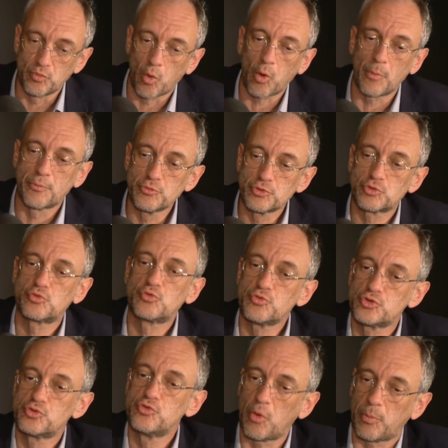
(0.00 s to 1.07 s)
repousse
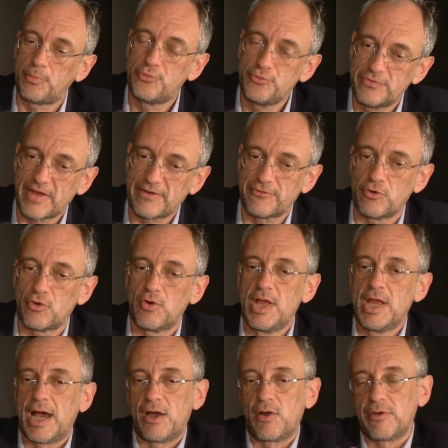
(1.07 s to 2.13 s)
toujours plus avant,
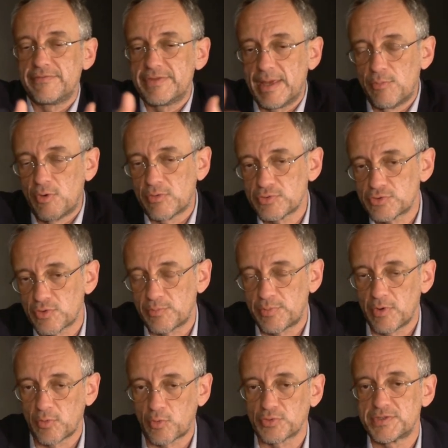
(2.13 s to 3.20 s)
alors évidemment sur le
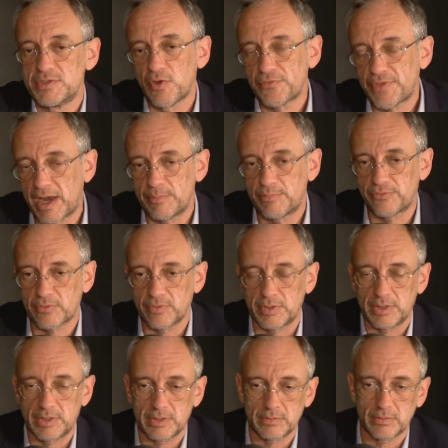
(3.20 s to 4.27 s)
plan continental, puisque
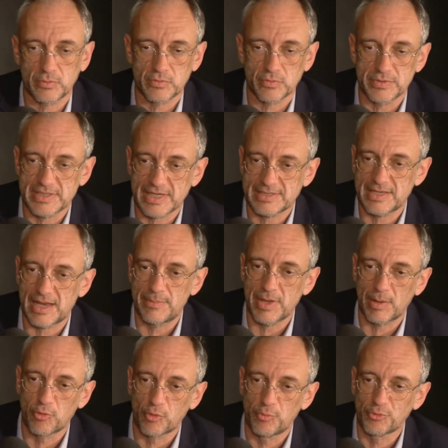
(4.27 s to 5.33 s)
les, Russes ont des accès à la
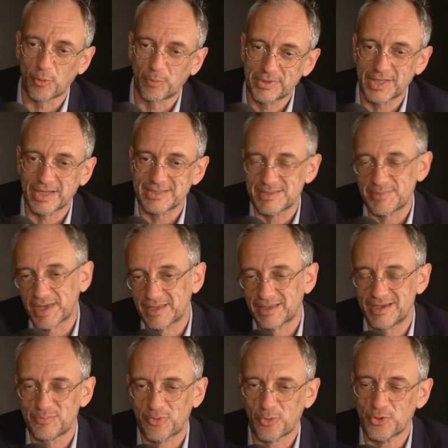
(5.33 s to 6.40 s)
mer beaucoup plus compliqués que les
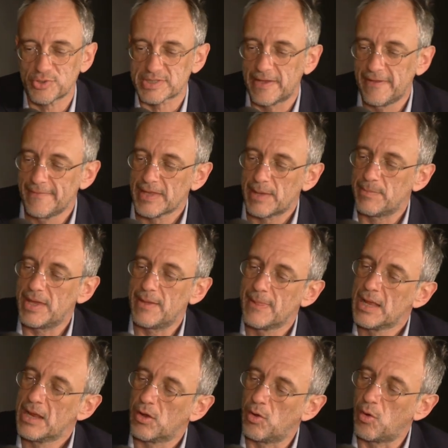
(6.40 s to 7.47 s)
Américains, et pour cause, mais
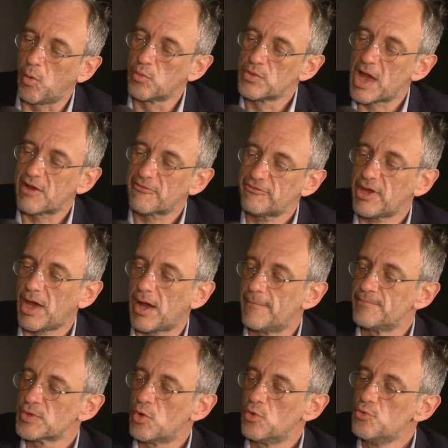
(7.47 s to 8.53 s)
euh, on a affaire à
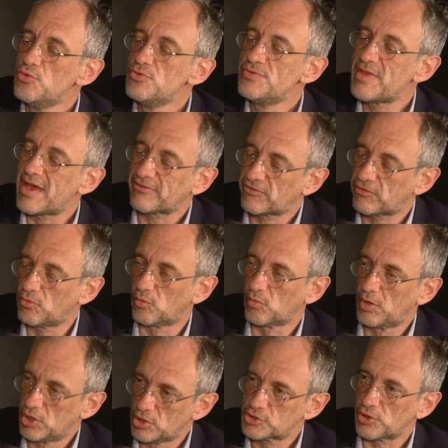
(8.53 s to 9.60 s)
une
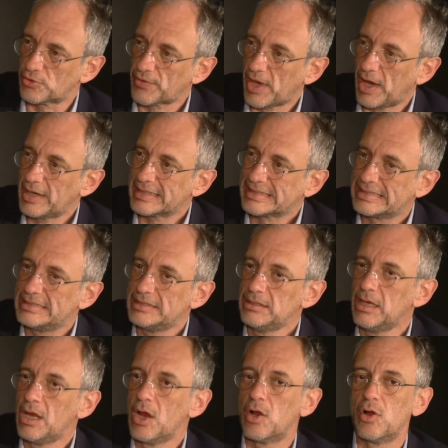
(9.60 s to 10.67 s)
nation centrale
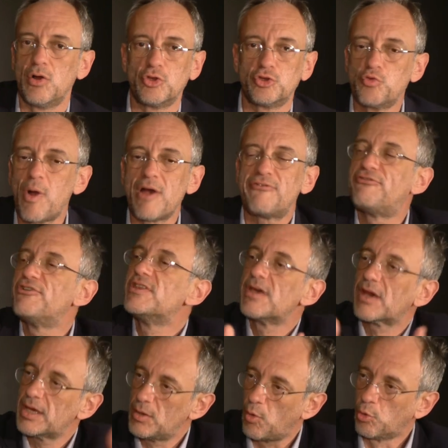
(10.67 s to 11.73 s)
qui euh, doit
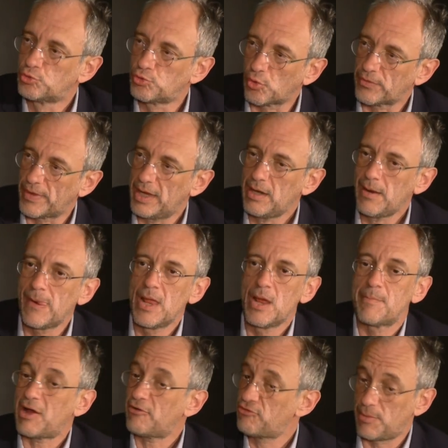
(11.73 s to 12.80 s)
fédérer autour d'elle,
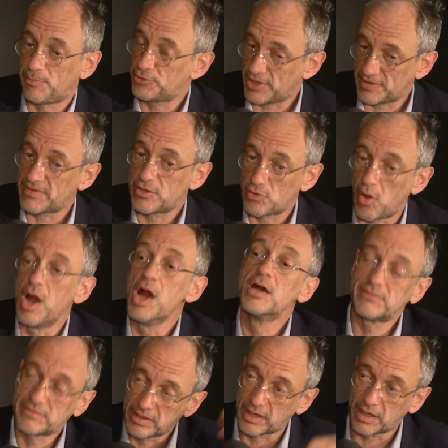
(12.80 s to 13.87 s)
parfois peut-être d'ailleurs
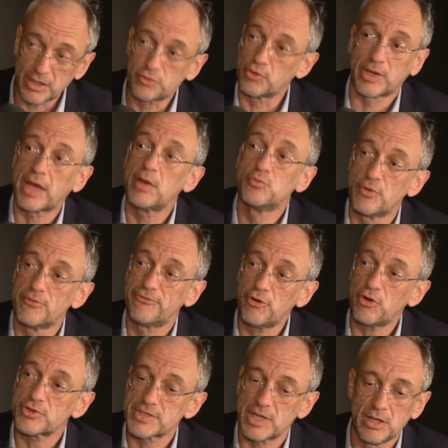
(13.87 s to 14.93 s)
intégrer, de gré ou de
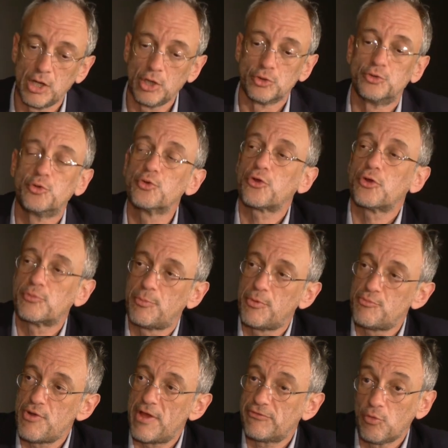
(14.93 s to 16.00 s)
force, hein, d'autres
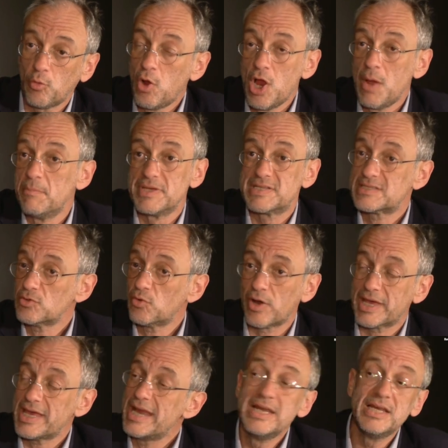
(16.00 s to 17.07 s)
populations mais sans
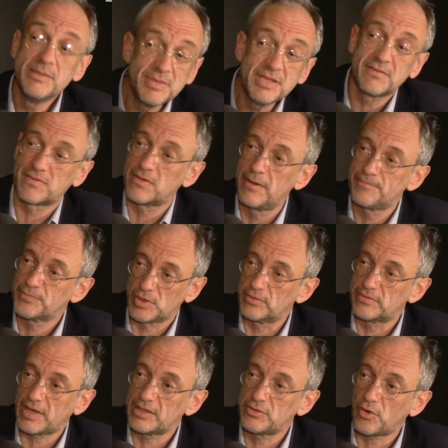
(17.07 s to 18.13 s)
réelle limite euh,
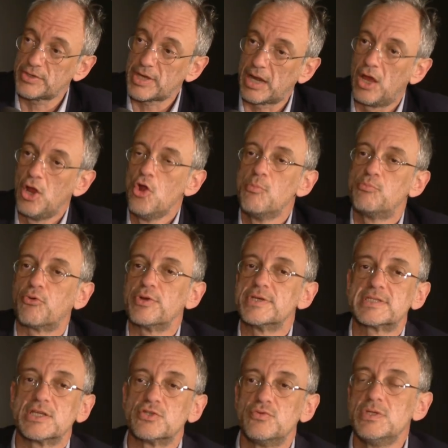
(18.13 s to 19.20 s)
territoriale. Pour les
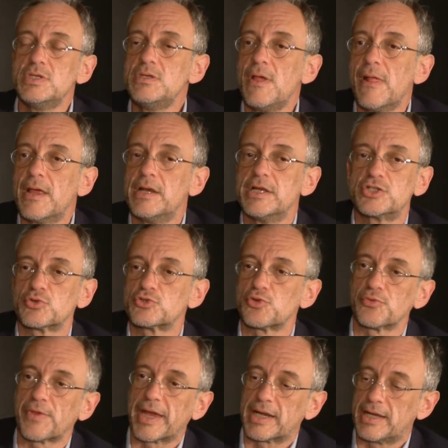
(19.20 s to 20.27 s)
États-Unis, les choses
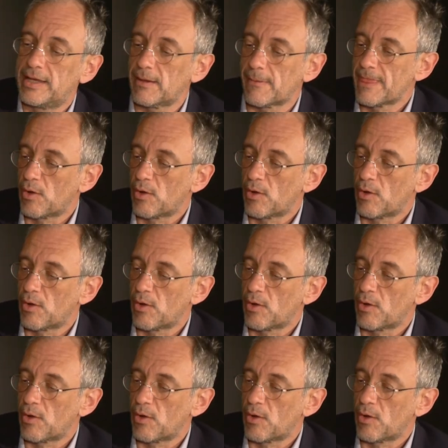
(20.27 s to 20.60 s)
sont très claires.